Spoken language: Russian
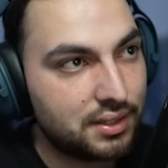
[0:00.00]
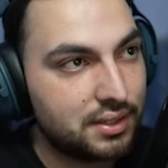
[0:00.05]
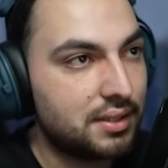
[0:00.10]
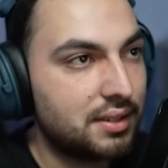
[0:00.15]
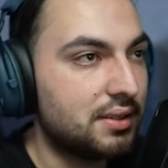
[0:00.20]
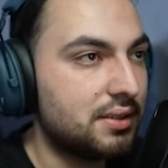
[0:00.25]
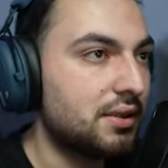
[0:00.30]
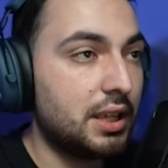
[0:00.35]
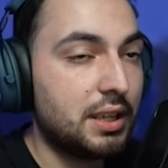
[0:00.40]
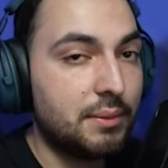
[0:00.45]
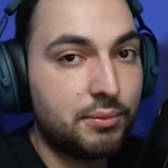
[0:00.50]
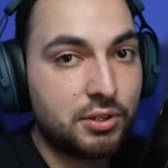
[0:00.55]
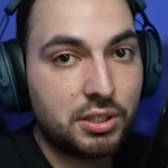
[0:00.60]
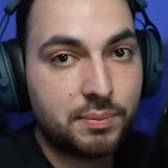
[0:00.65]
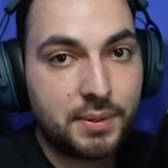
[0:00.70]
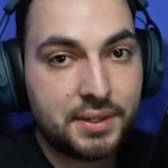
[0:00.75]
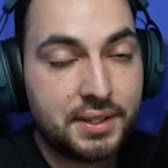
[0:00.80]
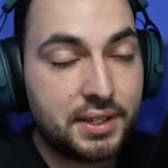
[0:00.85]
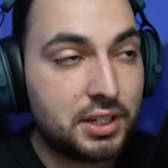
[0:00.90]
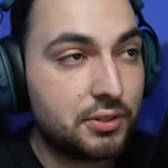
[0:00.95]
здесь, и будет
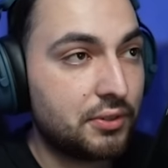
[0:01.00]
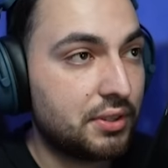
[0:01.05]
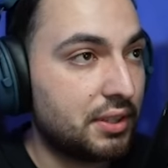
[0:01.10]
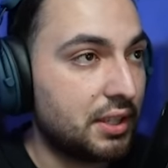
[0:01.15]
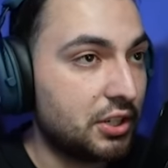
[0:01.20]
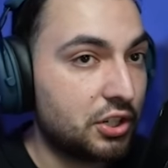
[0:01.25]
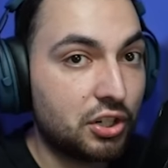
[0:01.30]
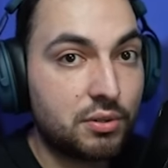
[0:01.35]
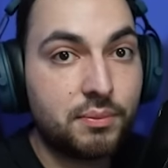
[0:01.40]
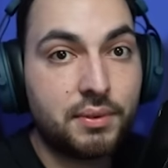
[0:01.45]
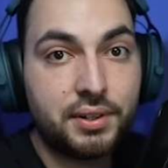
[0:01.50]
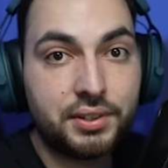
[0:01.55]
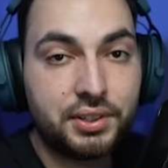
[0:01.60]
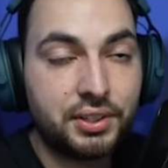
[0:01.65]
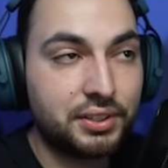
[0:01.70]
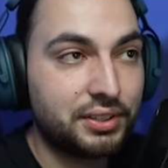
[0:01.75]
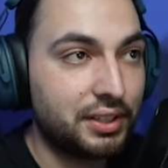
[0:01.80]
поддерживать наших молодых